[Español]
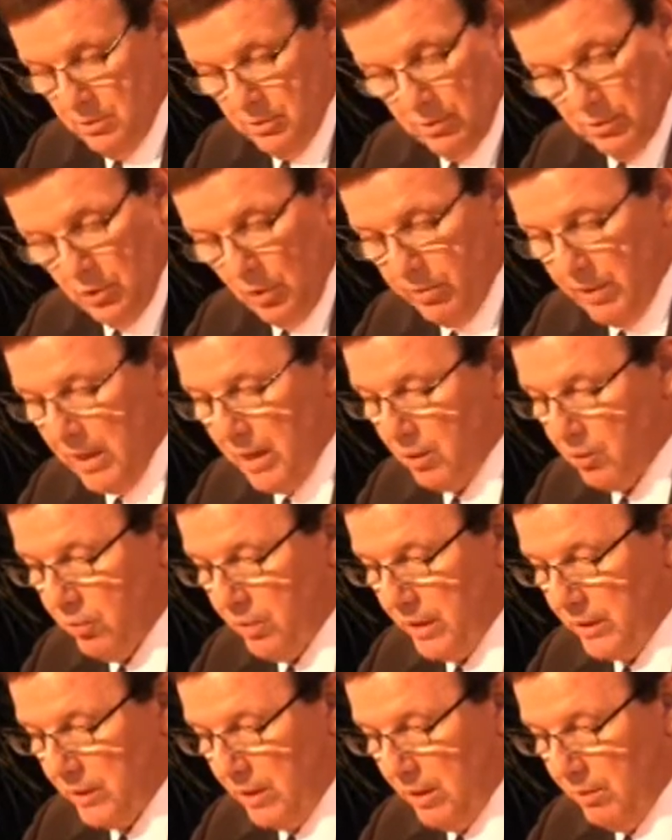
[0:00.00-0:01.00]
sobre la
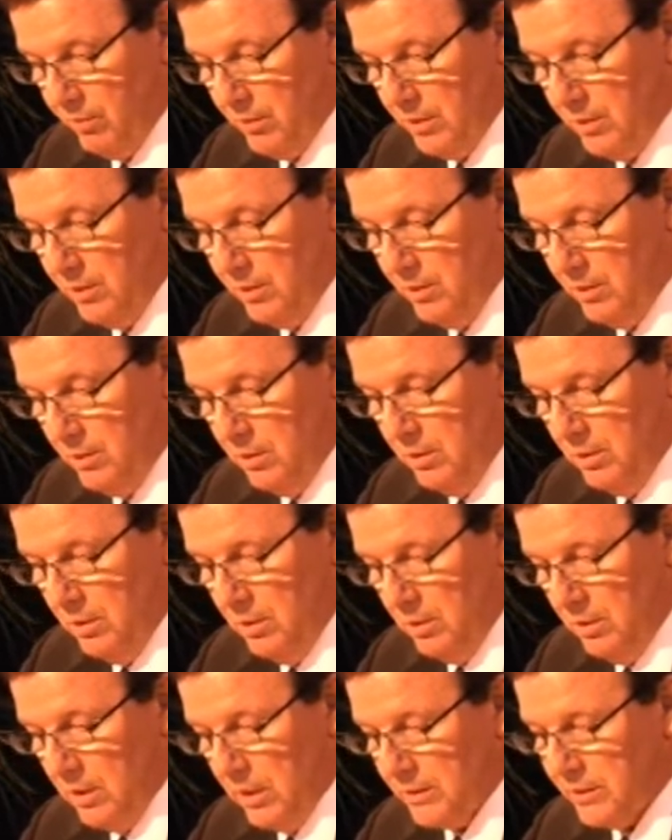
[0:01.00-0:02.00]
curativa.
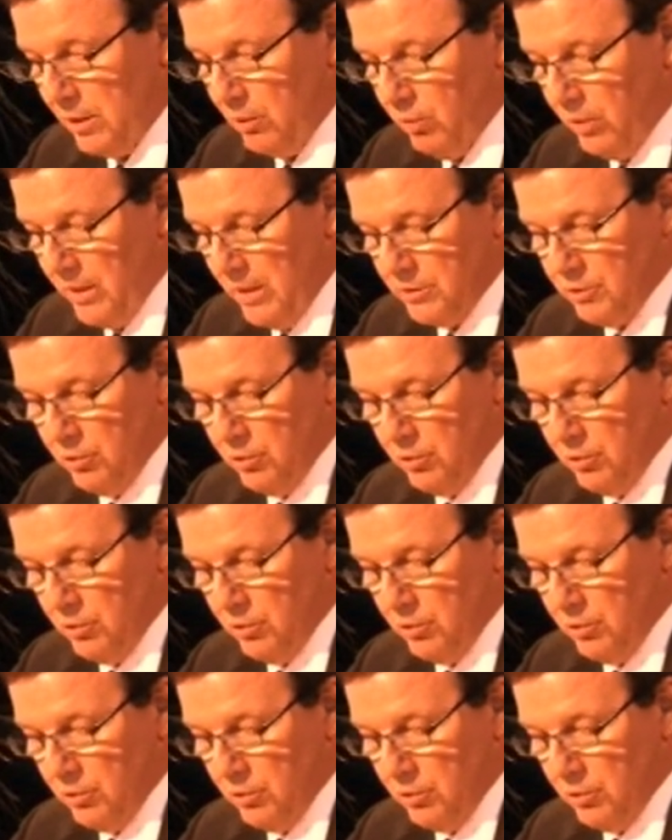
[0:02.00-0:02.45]
La seguridad